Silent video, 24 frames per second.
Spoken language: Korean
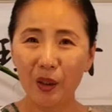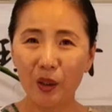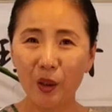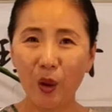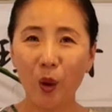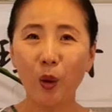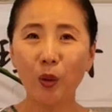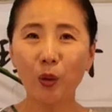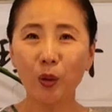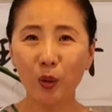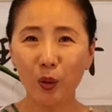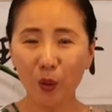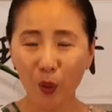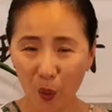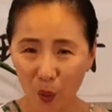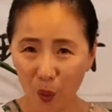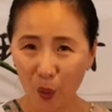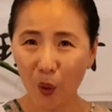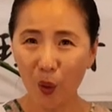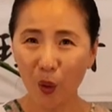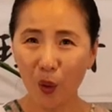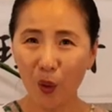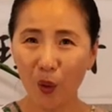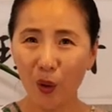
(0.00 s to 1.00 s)

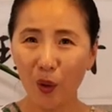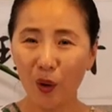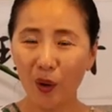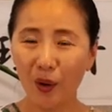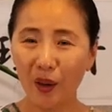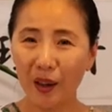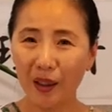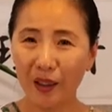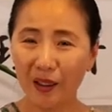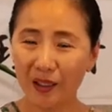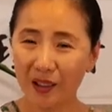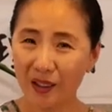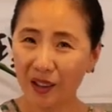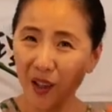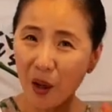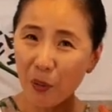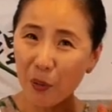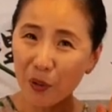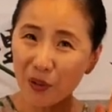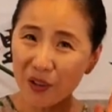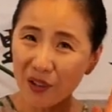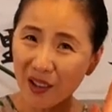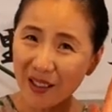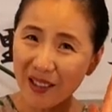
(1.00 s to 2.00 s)
교토
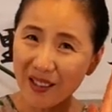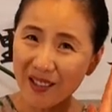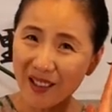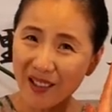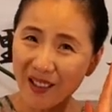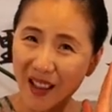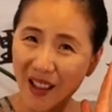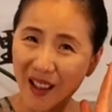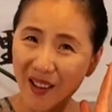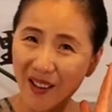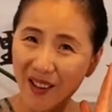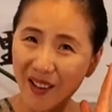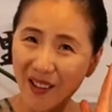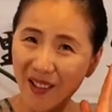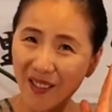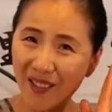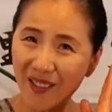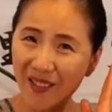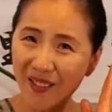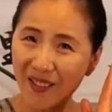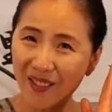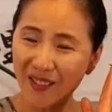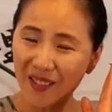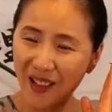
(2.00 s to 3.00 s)
들어본 적 있으세요?
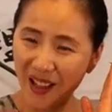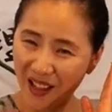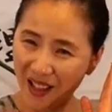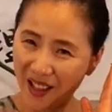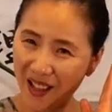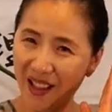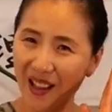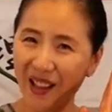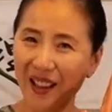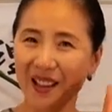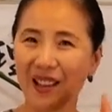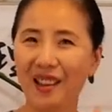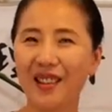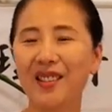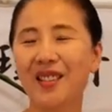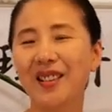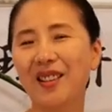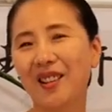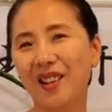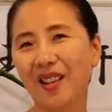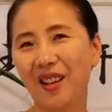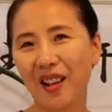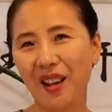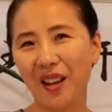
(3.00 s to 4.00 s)
네,
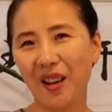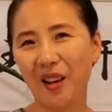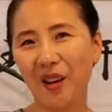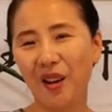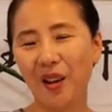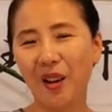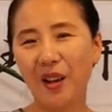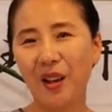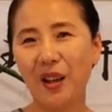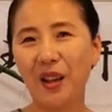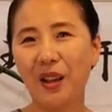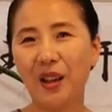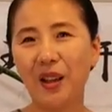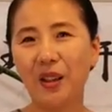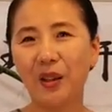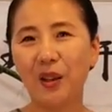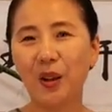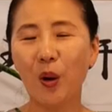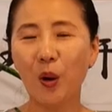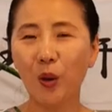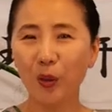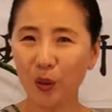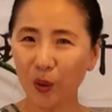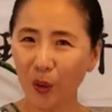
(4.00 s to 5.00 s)
있을 거예요.
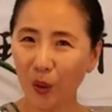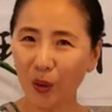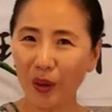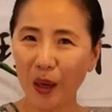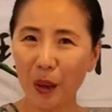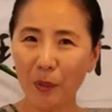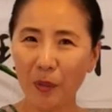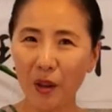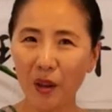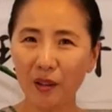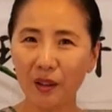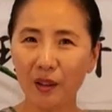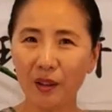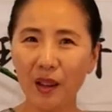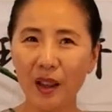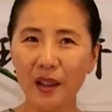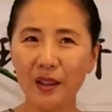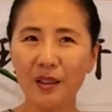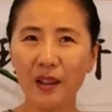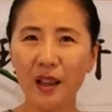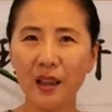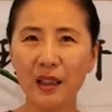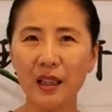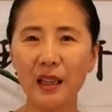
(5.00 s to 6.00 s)
교토라면
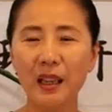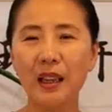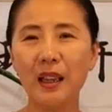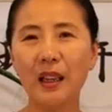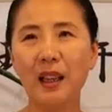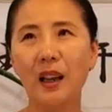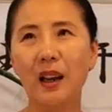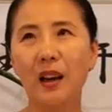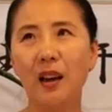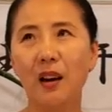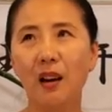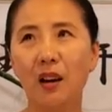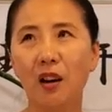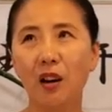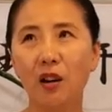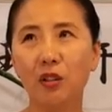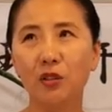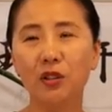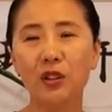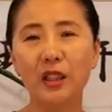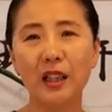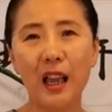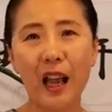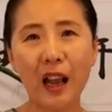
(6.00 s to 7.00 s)
굉장히 어,
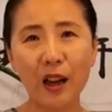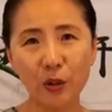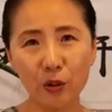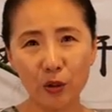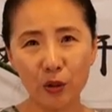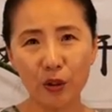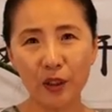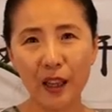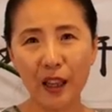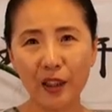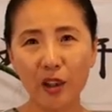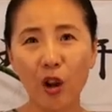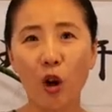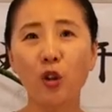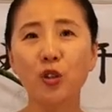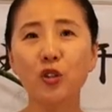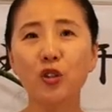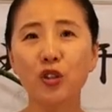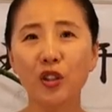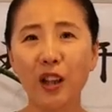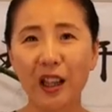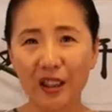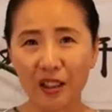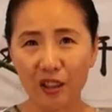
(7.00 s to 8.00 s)
우리 한국의
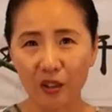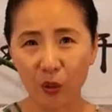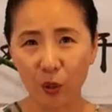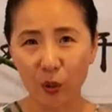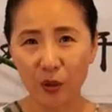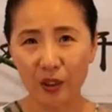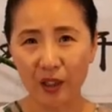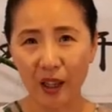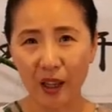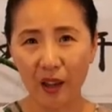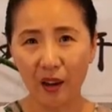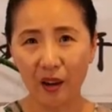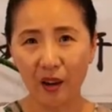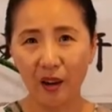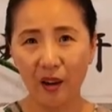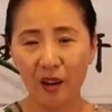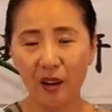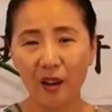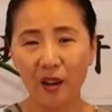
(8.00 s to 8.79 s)
경주 같은 곳이에요.